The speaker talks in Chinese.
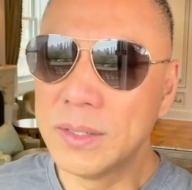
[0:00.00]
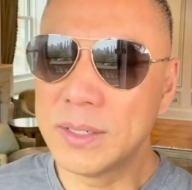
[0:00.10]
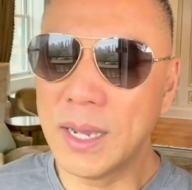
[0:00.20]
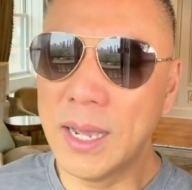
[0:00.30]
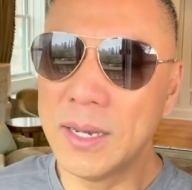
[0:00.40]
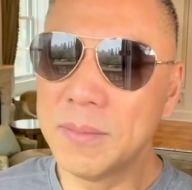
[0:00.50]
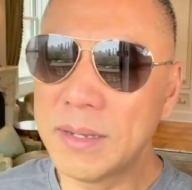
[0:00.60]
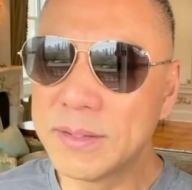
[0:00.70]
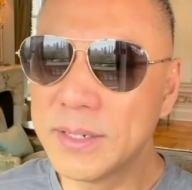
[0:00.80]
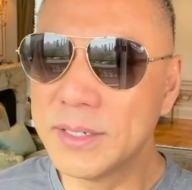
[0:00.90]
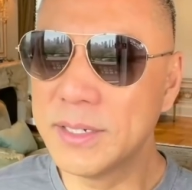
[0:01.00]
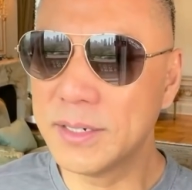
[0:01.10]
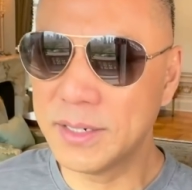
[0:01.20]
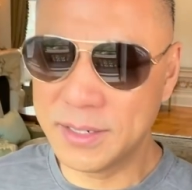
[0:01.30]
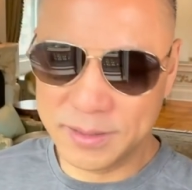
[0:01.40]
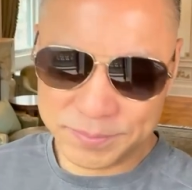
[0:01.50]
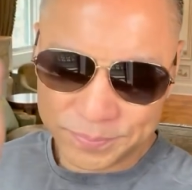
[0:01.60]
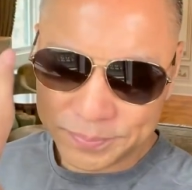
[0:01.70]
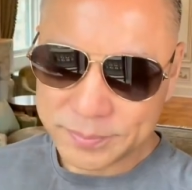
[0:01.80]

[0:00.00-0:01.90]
这埃隆·马斯克像这个